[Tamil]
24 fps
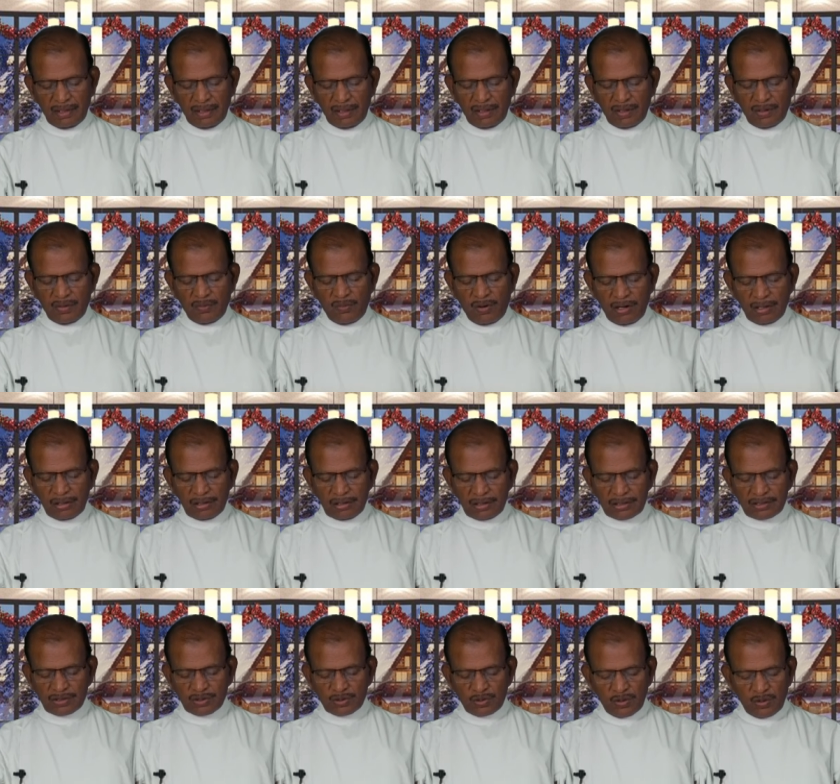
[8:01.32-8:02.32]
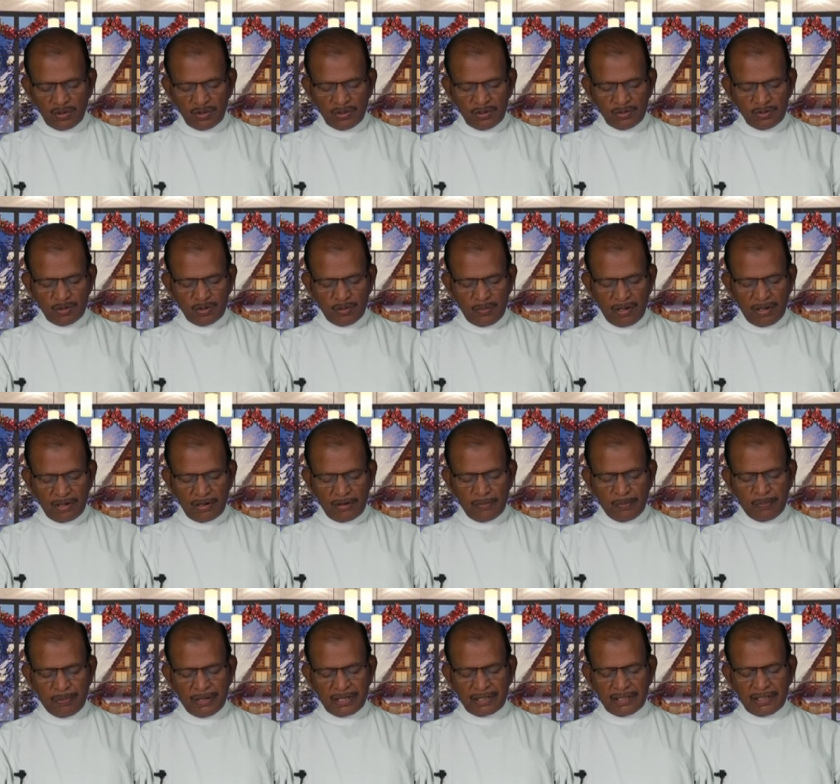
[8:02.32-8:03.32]
அவர் வாழ்ந்த சோதம்
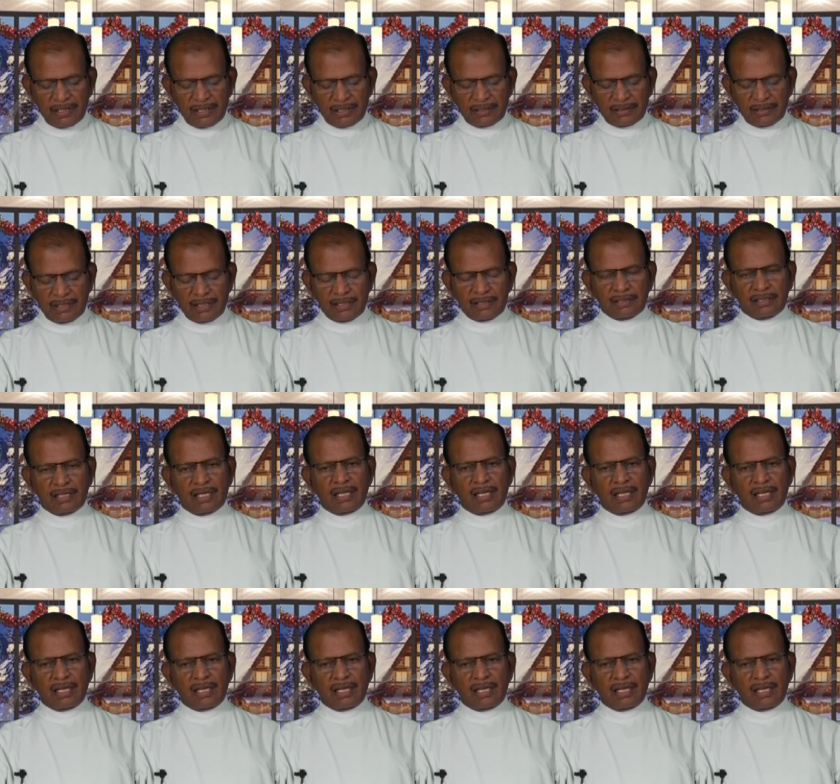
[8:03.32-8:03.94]
பட்டணத்தை